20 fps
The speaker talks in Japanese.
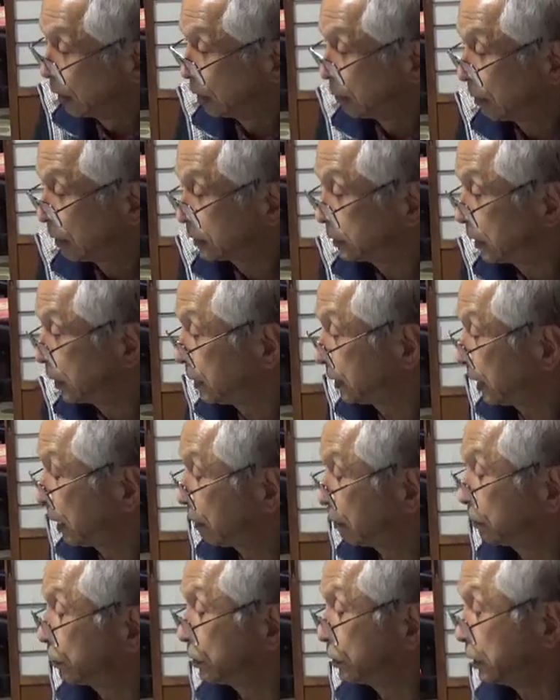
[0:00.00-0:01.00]
言わせていただ
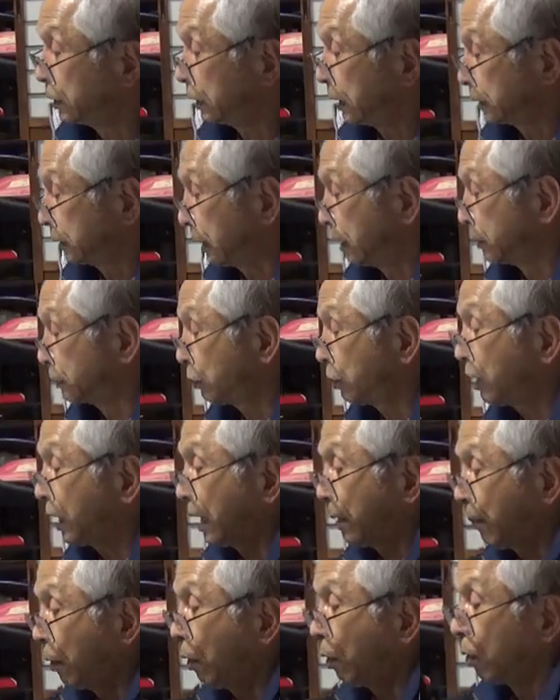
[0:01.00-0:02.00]
くことになったのそれ
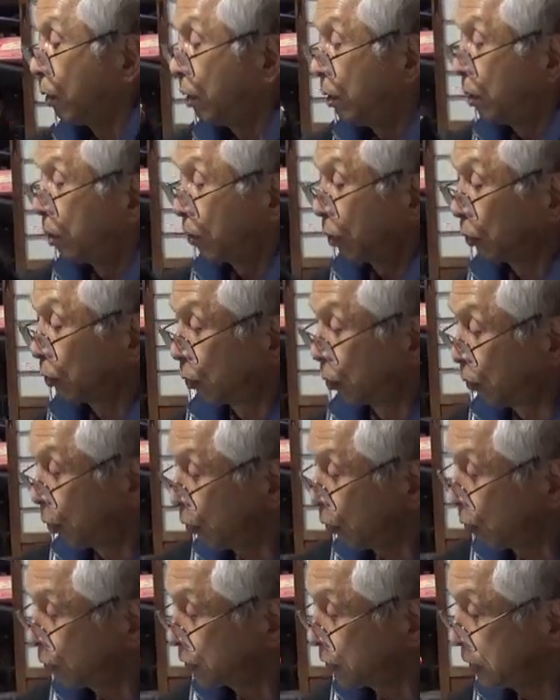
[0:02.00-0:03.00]
らもこの
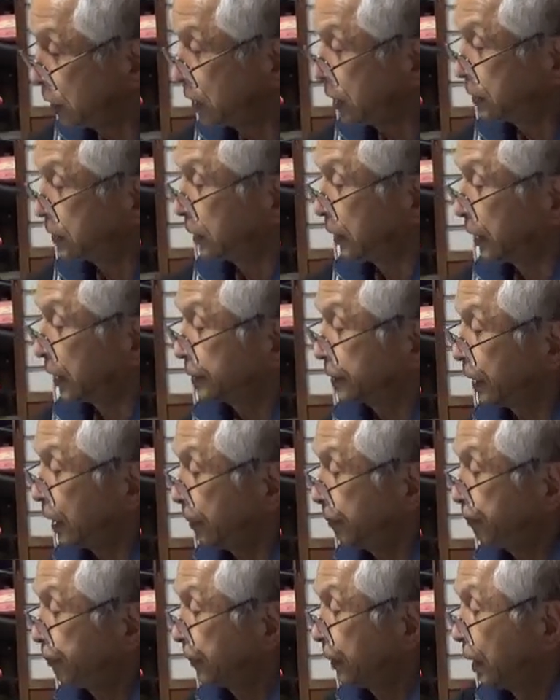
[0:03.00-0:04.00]
5のシリーズでですね
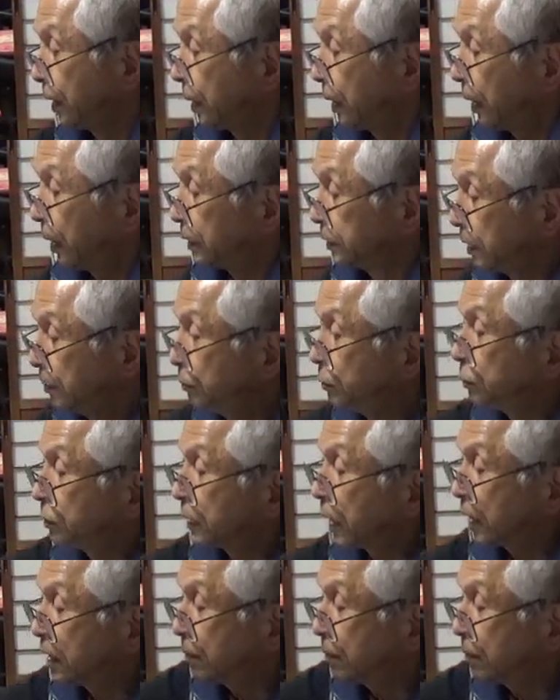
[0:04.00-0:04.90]
全部書